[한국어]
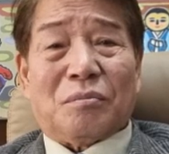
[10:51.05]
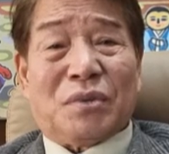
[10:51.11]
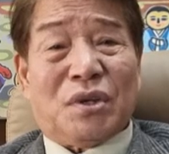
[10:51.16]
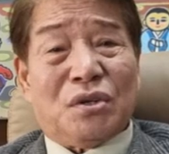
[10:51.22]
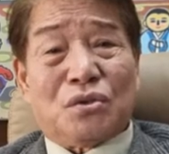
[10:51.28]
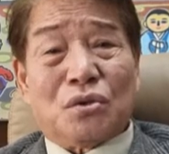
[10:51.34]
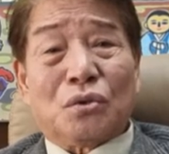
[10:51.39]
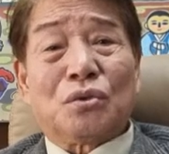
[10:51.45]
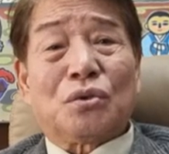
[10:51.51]

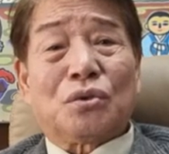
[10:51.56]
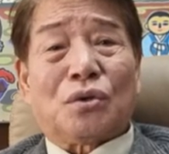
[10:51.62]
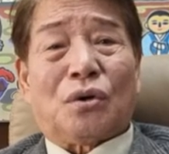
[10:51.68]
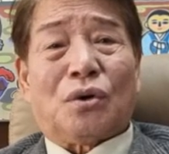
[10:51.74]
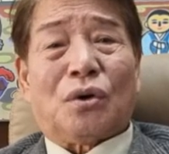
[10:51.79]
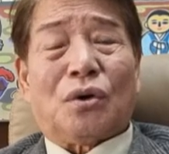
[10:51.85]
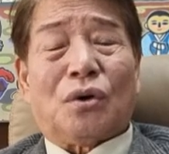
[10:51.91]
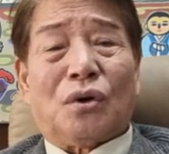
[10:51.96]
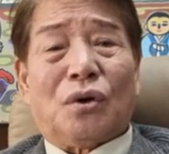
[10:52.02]

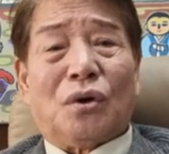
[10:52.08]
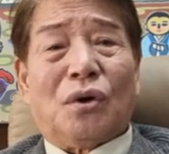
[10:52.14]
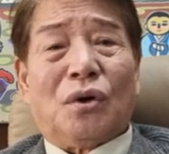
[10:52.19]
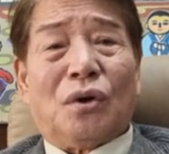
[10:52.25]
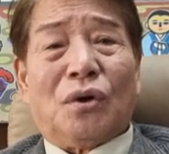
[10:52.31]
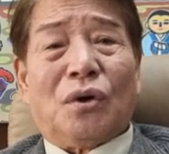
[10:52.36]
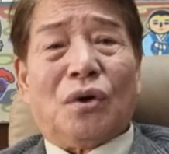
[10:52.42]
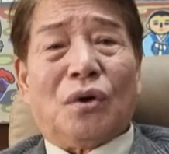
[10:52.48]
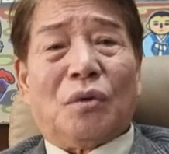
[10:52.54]
빈손으로
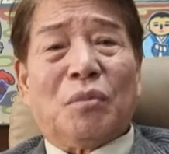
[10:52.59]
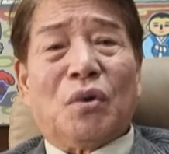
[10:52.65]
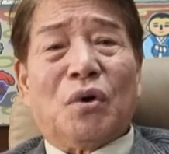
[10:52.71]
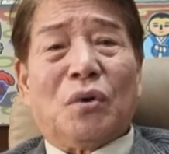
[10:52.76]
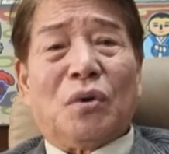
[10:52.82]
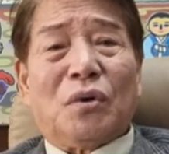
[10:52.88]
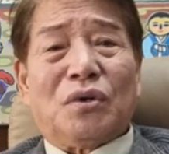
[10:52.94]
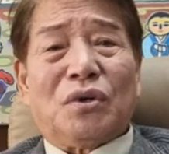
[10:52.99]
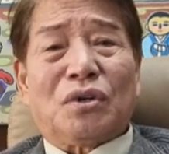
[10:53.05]

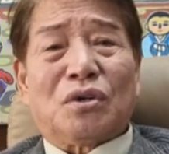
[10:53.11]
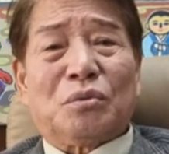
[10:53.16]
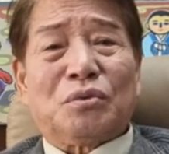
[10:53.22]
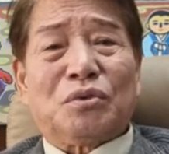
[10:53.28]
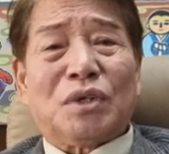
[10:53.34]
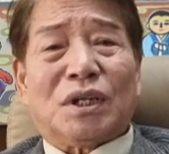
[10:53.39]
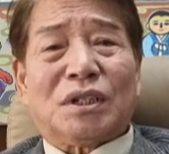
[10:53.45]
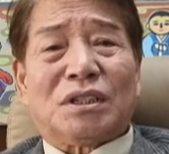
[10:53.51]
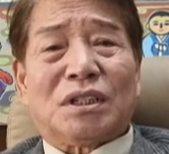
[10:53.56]
뭐
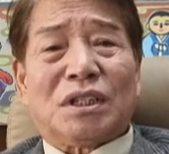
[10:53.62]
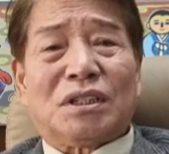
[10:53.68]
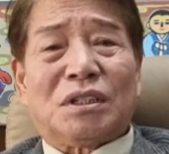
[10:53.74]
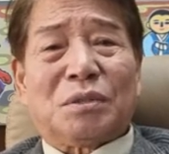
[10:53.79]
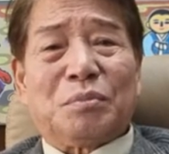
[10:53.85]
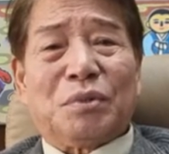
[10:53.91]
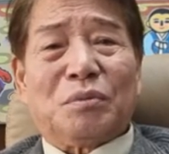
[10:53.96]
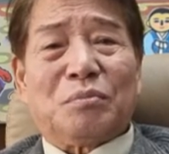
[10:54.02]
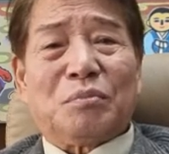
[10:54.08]
여러분도
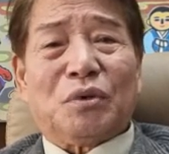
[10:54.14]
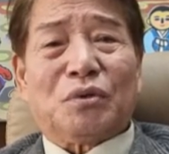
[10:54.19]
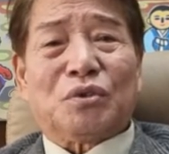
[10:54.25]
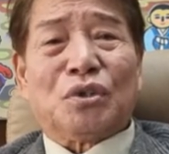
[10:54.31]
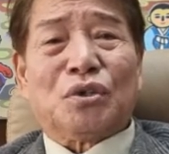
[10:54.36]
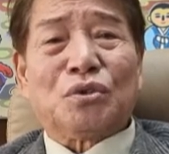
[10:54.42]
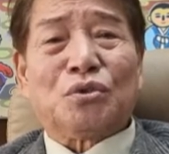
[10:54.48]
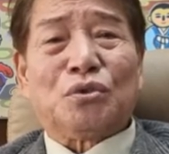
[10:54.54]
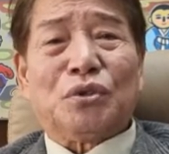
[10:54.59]
아시다시피 뭐
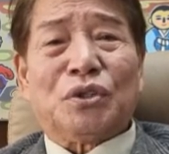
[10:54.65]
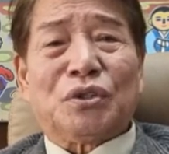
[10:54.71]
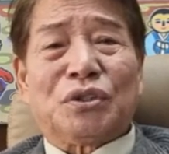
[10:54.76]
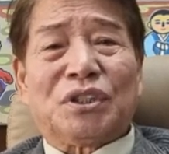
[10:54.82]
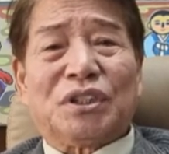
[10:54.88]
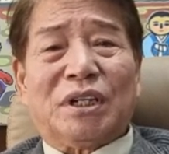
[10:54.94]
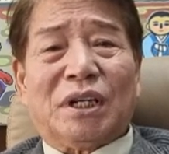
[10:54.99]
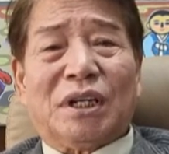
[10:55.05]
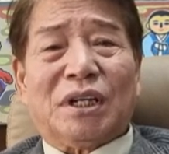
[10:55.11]

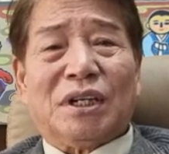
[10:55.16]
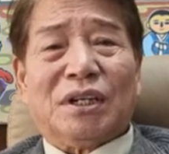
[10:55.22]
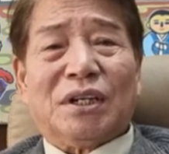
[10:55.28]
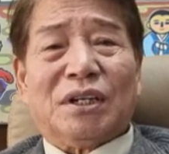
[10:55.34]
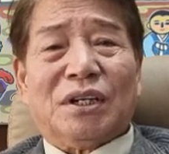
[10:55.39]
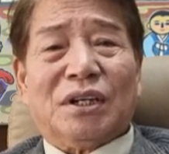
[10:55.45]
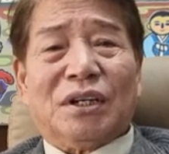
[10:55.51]
정주영 씨,